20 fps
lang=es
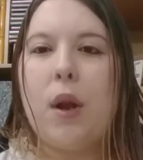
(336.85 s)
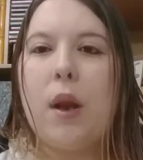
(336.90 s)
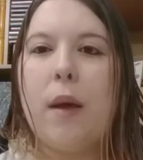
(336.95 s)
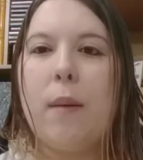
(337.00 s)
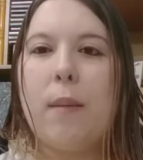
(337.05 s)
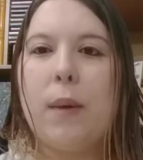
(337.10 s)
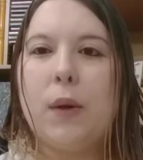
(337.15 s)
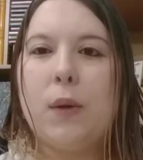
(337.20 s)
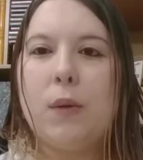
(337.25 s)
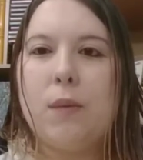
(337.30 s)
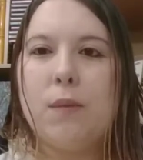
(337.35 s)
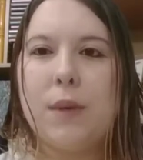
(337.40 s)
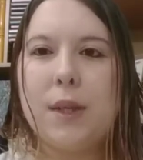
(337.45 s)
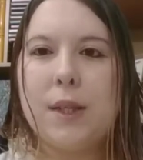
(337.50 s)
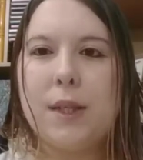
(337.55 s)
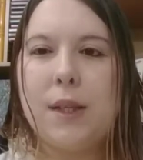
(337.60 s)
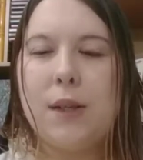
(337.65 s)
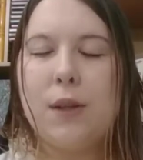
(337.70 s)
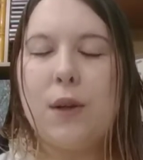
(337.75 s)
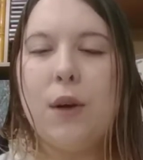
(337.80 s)
Les mando un
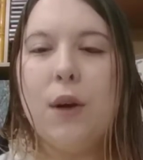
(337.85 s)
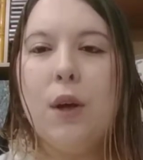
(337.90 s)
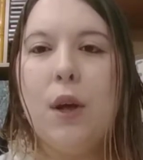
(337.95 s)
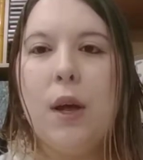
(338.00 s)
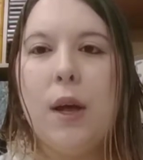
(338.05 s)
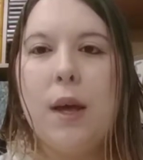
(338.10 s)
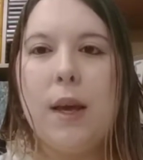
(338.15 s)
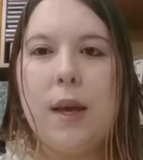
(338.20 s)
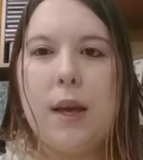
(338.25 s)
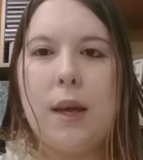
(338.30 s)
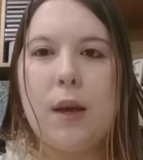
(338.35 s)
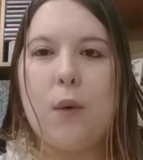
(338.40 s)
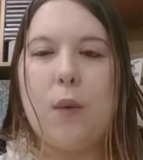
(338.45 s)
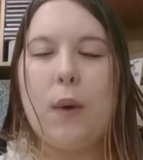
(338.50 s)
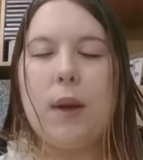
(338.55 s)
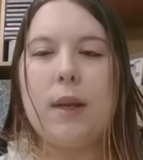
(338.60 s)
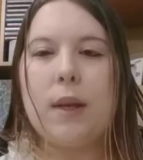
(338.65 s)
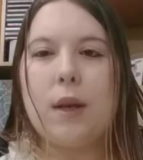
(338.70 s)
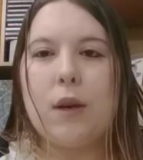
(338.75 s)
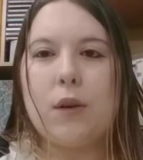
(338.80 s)
besito y
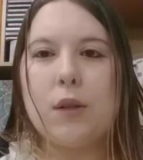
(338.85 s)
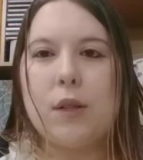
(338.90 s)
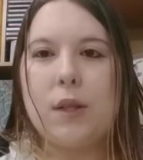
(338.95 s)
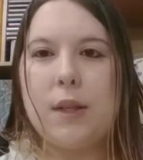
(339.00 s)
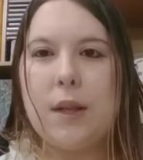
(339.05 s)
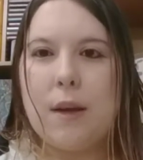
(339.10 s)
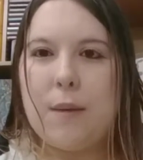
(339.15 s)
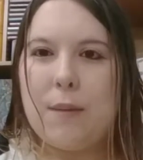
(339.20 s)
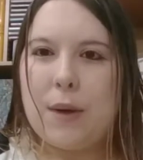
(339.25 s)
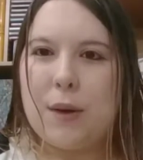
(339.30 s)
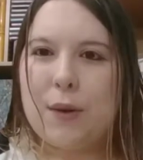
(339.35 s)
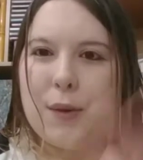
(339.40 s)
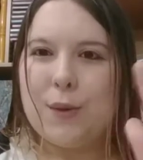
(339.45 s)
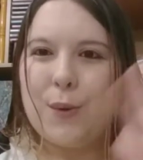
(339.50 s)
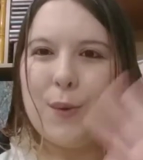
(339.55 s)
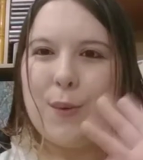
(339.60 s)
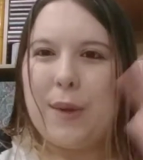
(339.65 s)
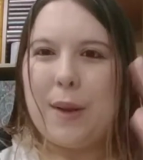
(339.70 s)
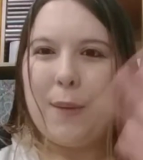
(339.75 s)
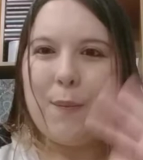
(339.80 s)
cualquier cosita me
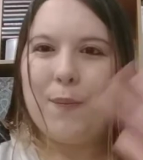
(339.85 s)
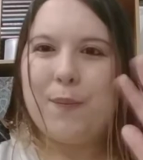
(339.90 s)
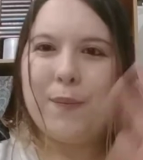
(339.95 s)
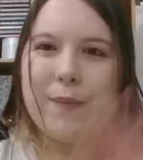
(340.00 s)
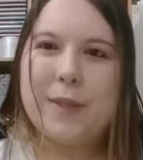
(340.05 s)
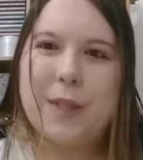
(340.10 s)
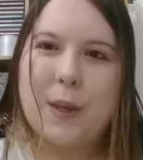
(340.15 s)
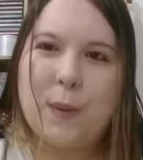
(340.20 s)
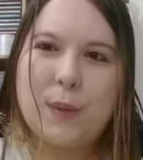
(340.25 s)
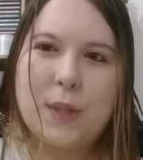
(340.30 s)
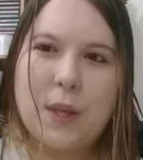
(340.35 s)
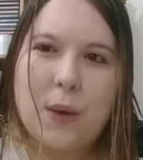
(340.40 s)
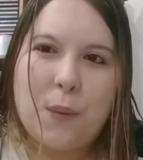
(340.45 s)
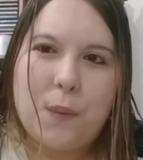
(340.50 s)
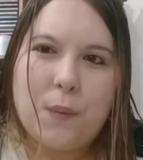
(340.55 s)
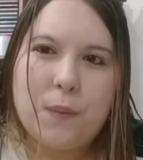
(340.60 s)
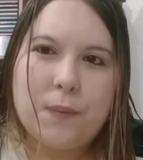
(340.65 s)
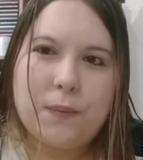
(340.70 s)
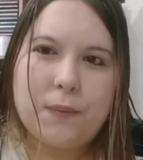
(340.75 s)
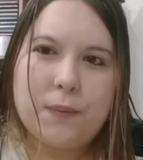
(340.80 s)
consultan. Chau,
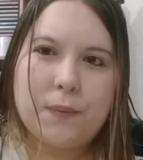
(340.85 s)
chau.